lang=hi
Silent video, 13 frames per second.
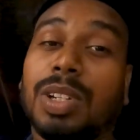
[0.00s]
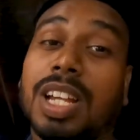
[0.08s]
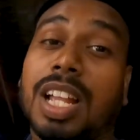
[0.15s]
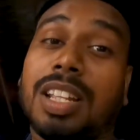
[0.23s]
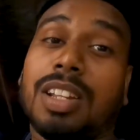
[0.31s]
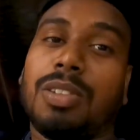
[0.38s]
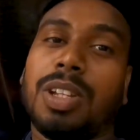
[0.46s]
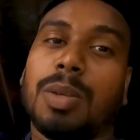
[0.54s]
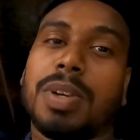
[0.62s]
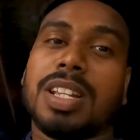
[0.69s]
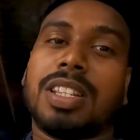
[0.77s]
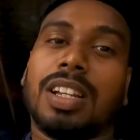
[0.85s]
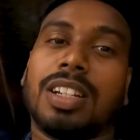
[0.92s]
क्या ज़रूरी है
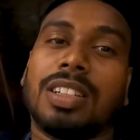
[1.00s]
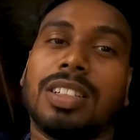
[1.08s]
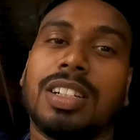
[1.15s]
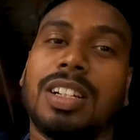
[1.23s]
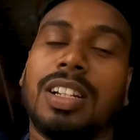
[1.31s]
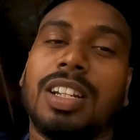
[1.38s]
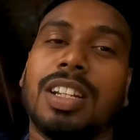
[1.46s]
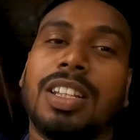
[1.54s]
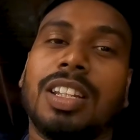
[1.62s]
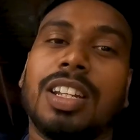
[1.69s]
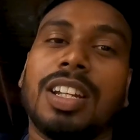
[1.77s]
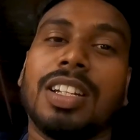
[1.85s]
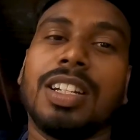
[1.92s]
पैसा ले
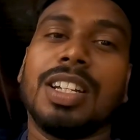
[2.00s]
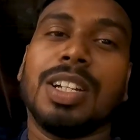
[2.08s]
देना